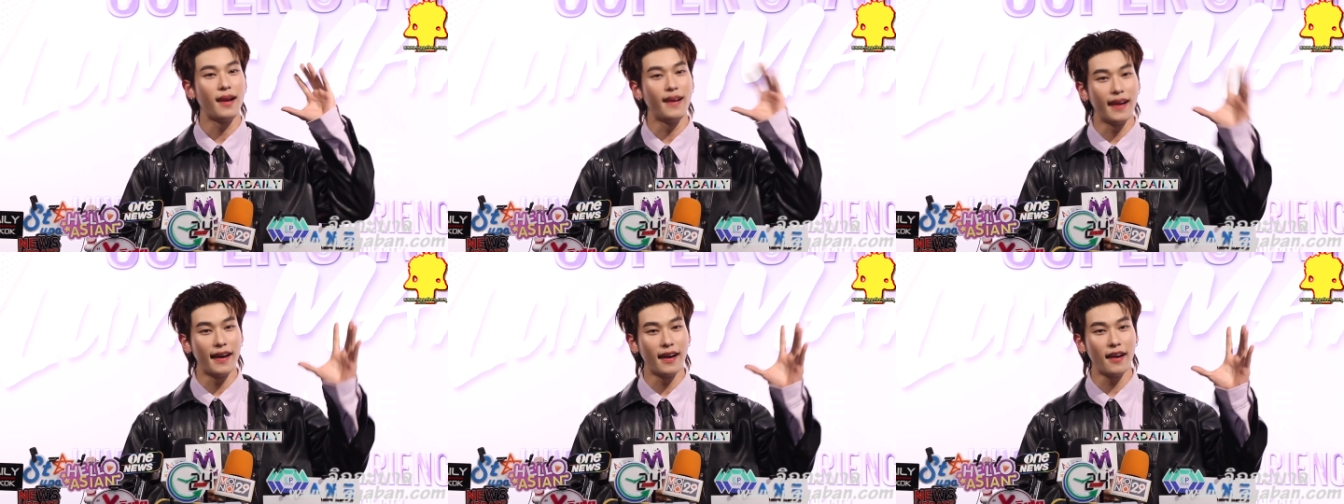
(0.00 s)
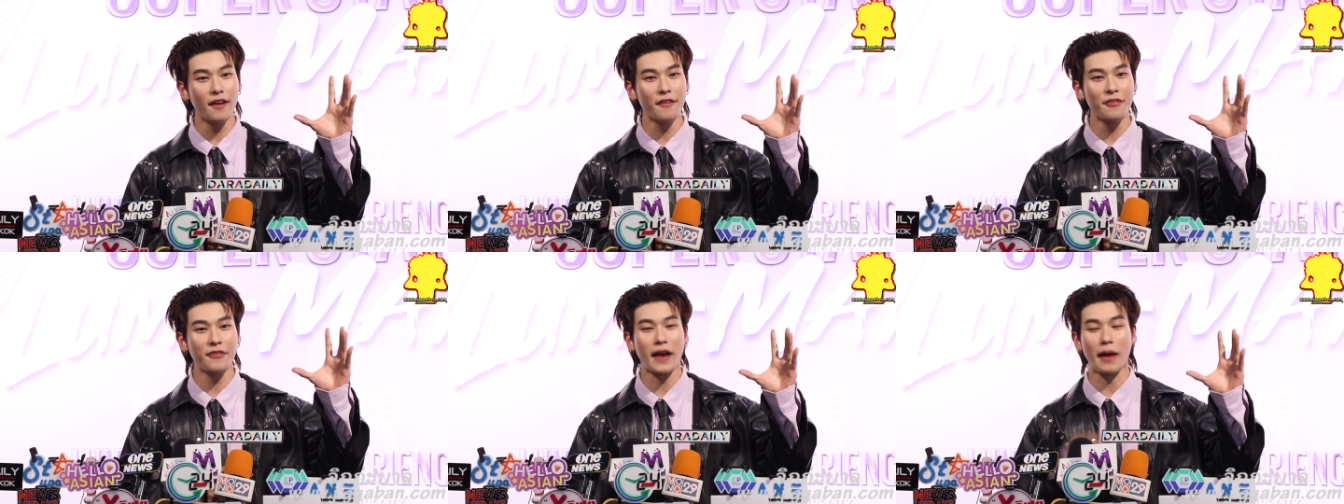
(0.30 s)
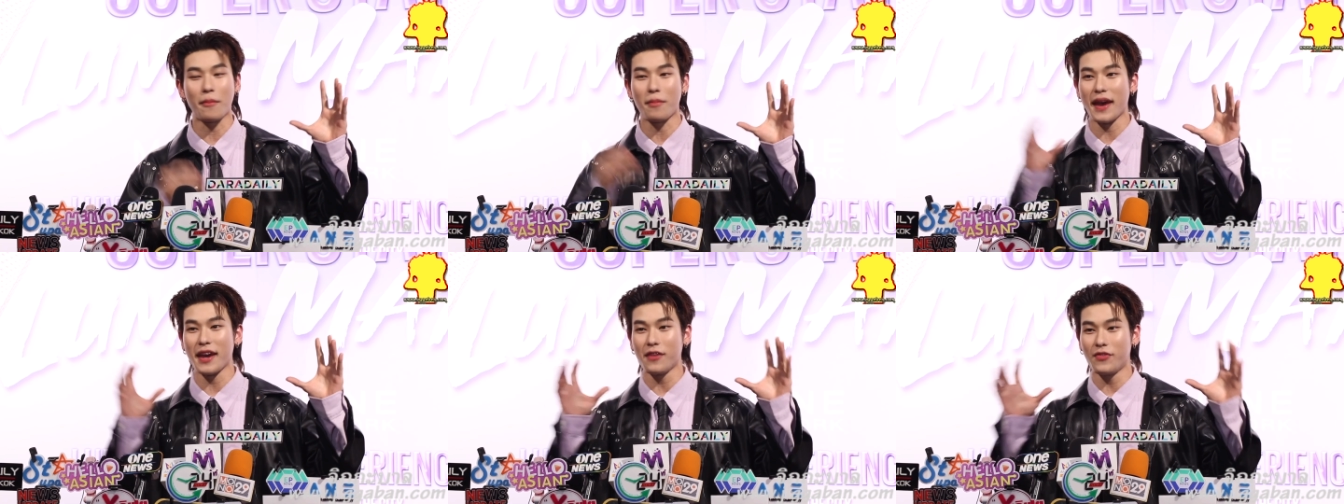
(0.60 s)
Love กั
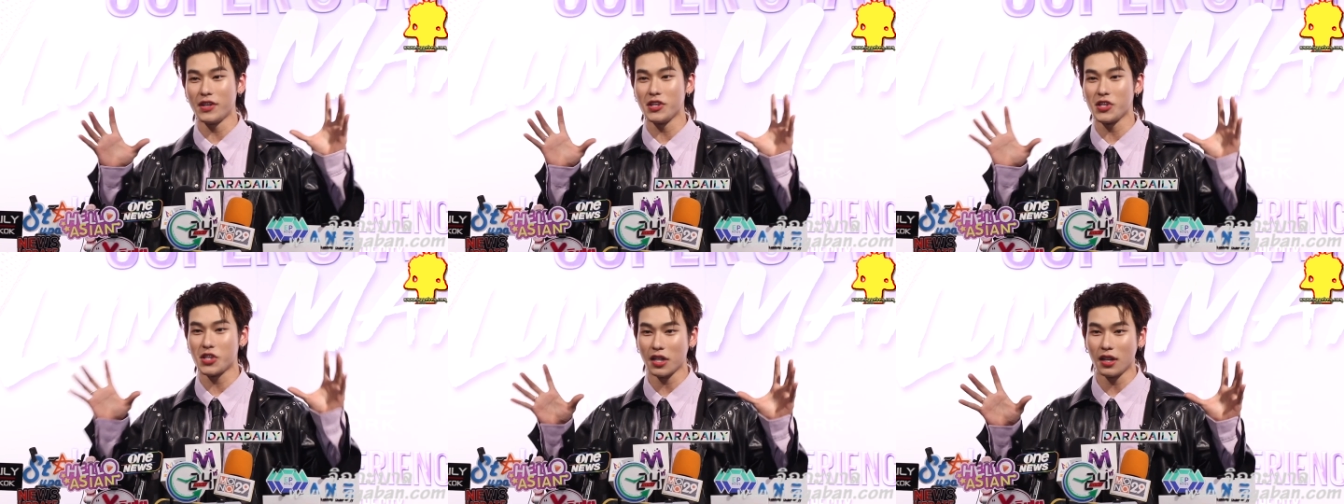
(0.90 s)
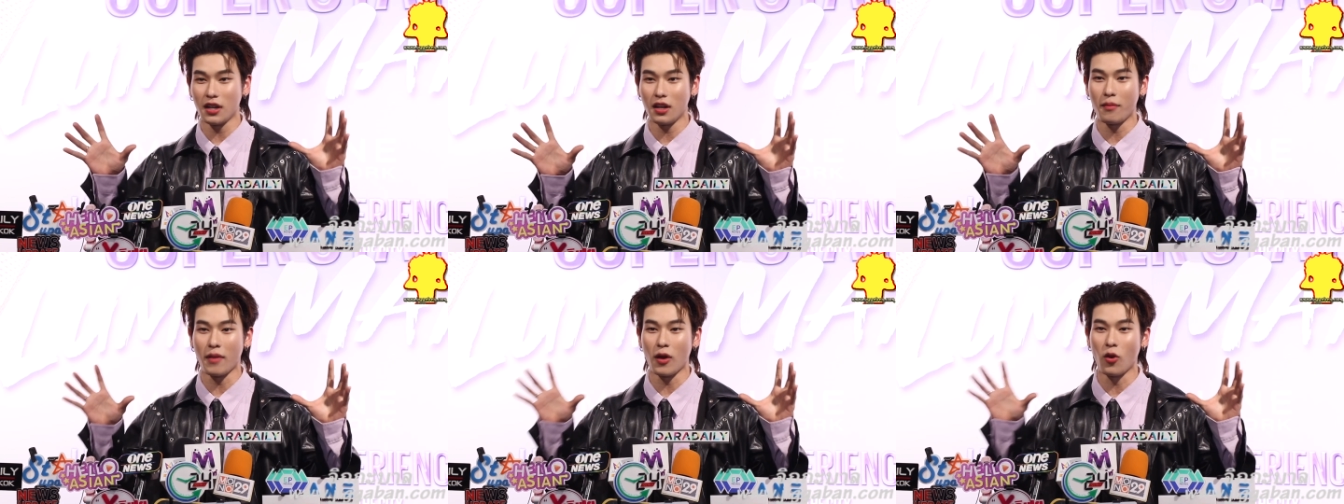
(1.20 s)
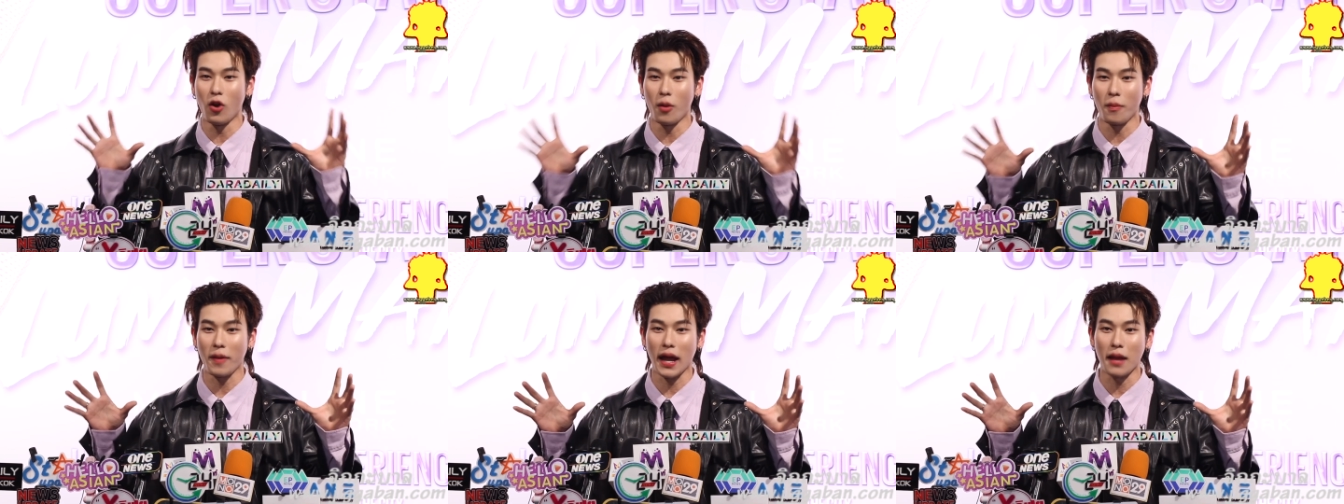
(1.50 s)
บ Adventure มา
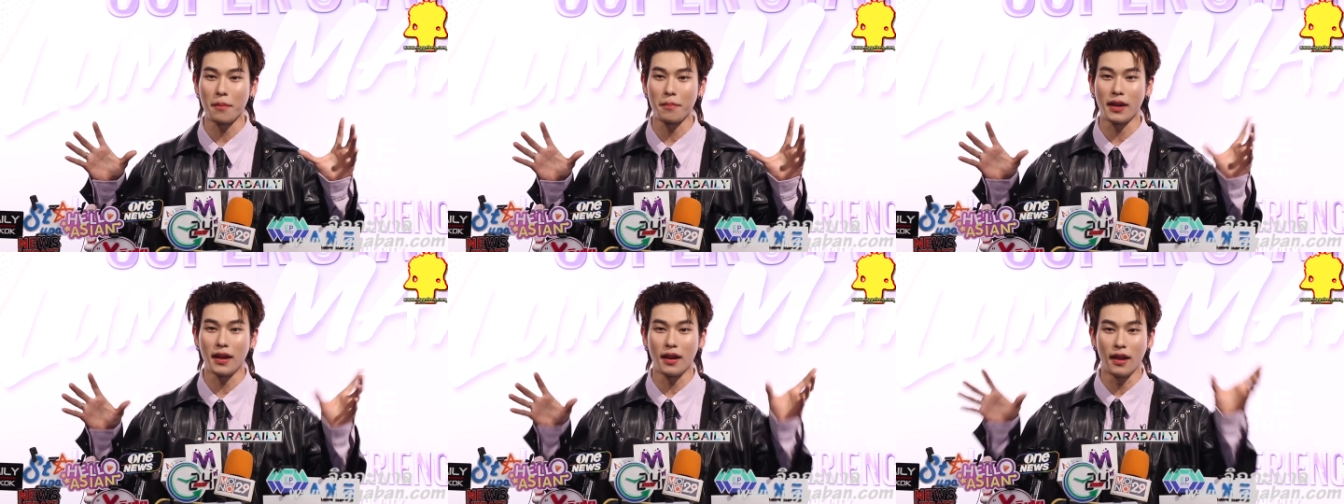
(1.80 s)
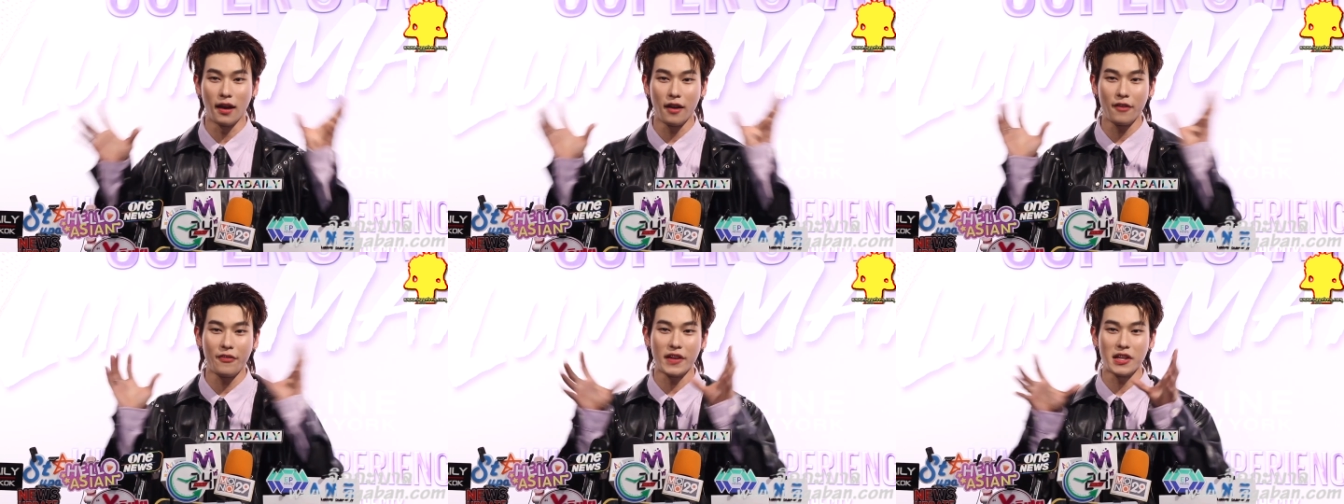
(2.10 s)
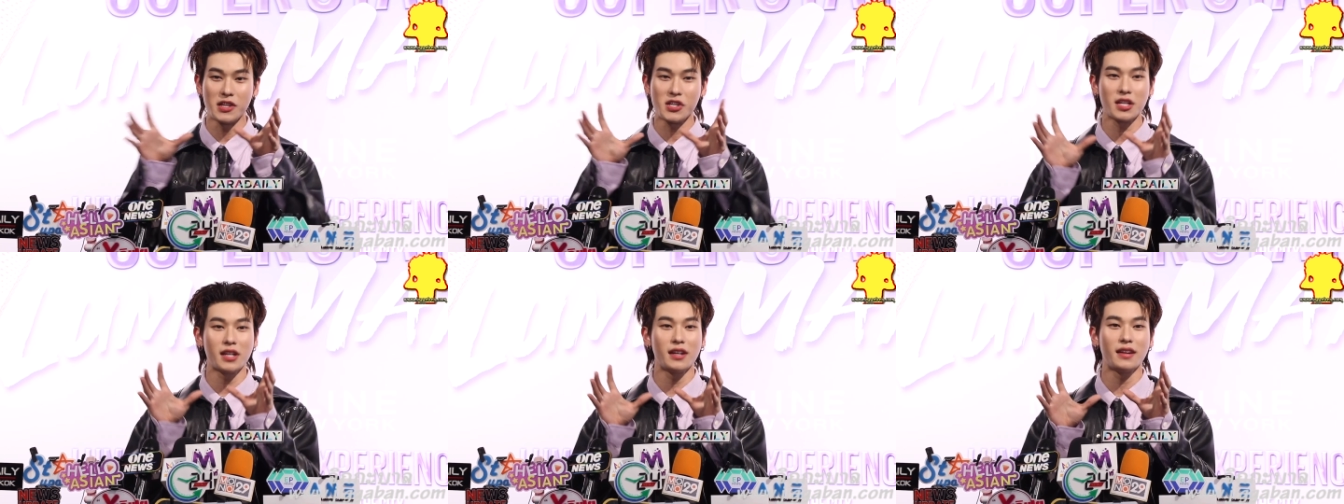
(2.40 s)
รวมกันเป็น Love
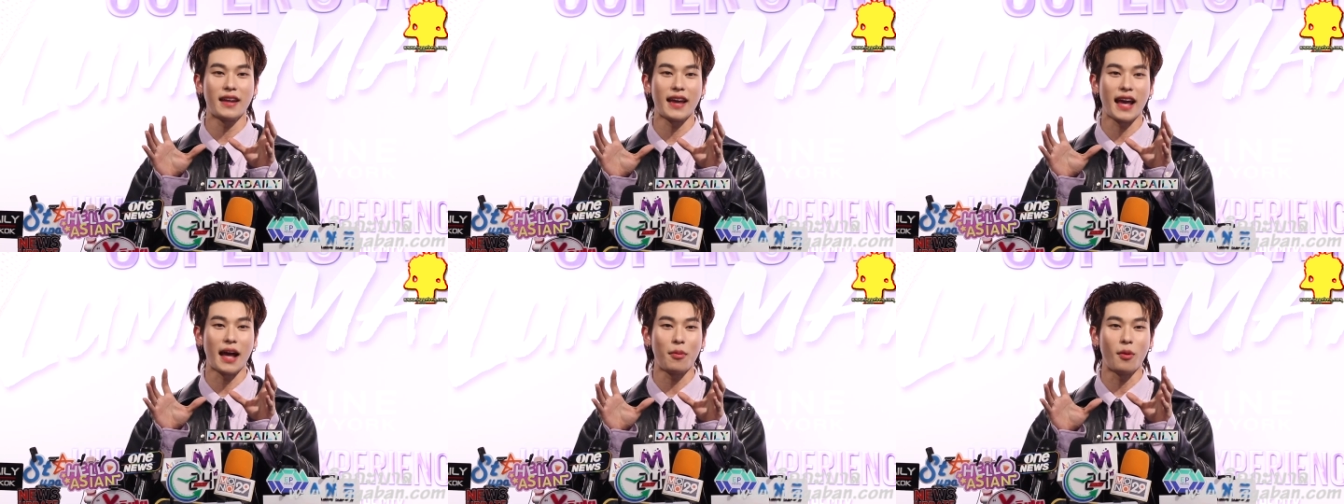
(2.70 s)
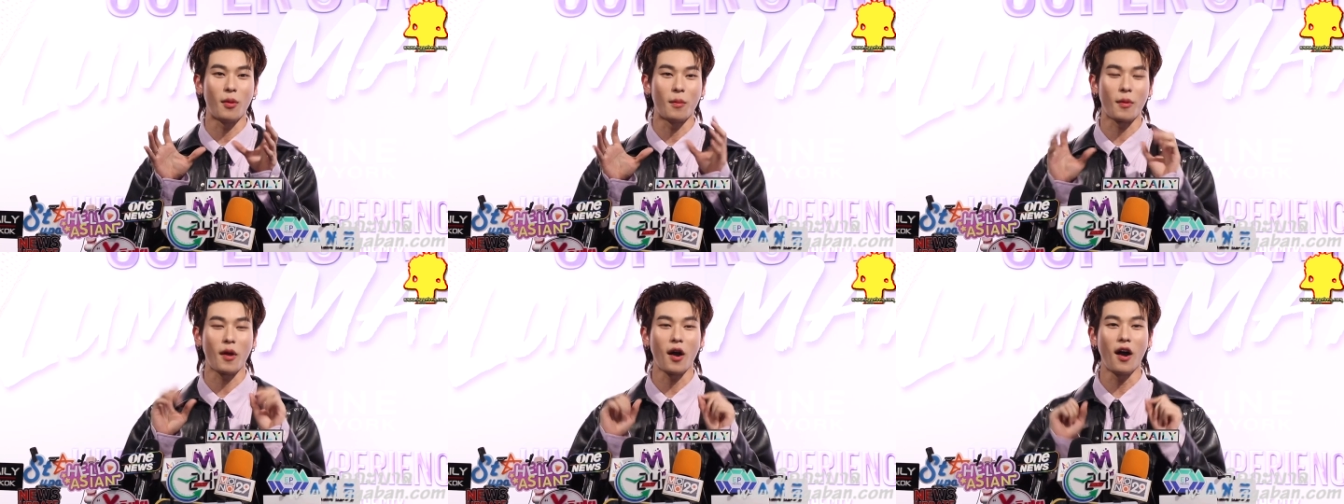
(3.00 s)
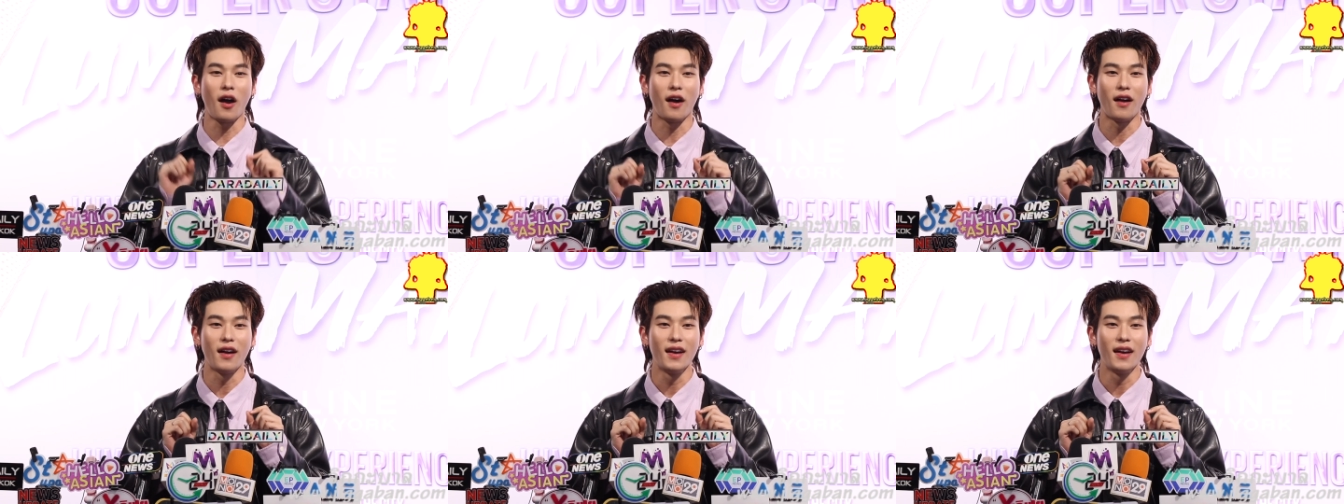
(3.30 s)
Venture นะครับผมก็